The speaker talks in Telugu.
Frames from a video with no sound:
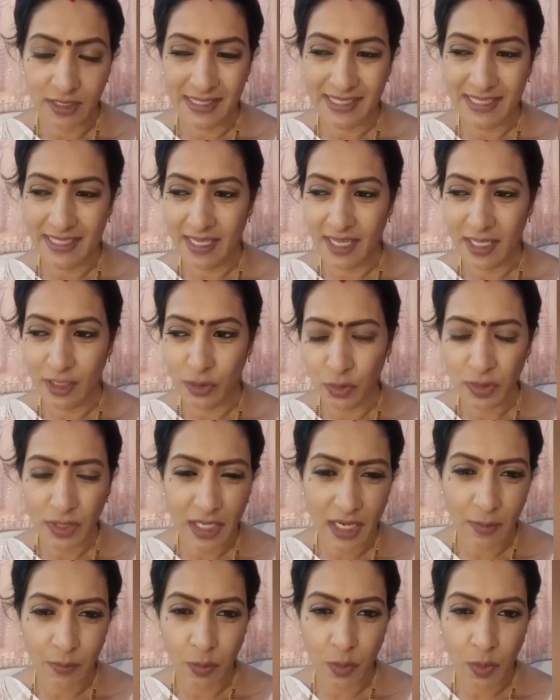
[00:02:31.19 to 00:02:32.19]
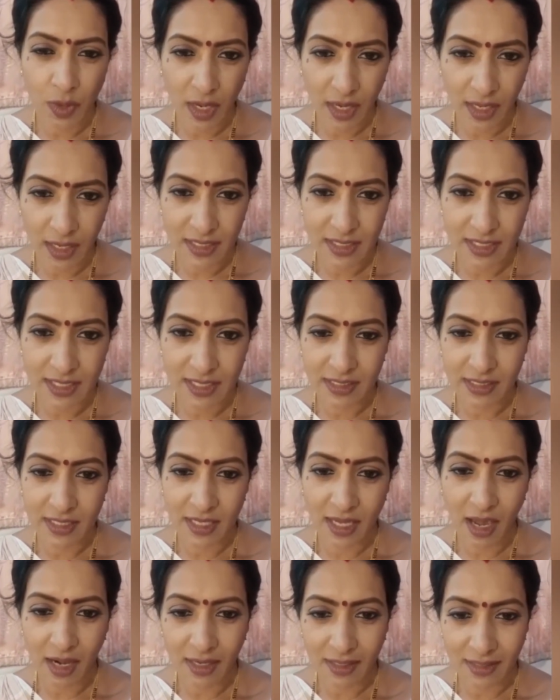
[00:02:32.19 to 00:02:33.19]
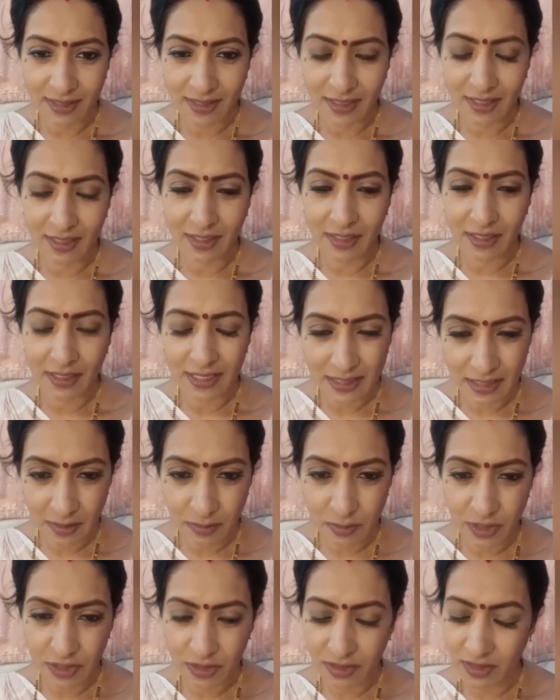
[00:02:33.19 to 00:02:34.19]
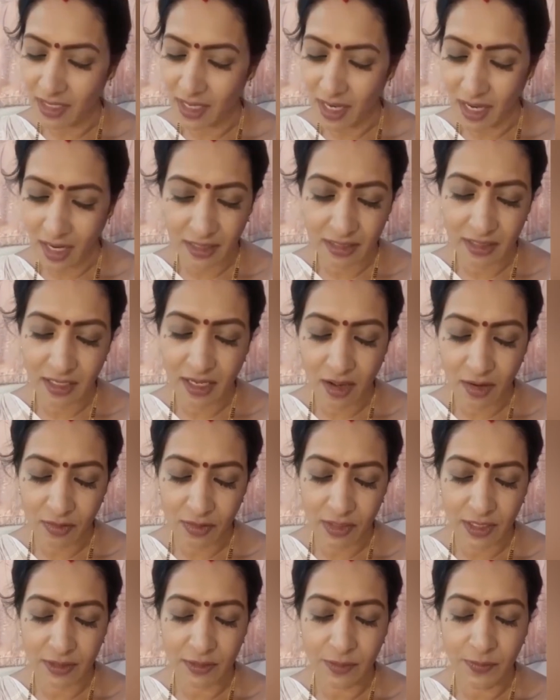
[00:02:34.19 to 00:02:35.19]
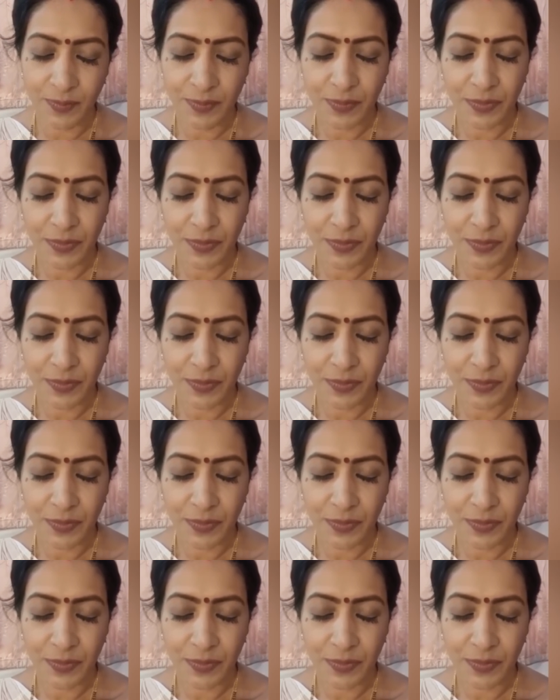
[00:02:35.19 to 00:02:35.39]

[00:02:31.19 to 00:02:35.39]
ఇది ఎందుకు ఇలా పుకారులు చేసి ఆర్టిస్టులకి డిస్టర్బ్ చేస్తున్నా నాకు అర్థం కావట్లేదు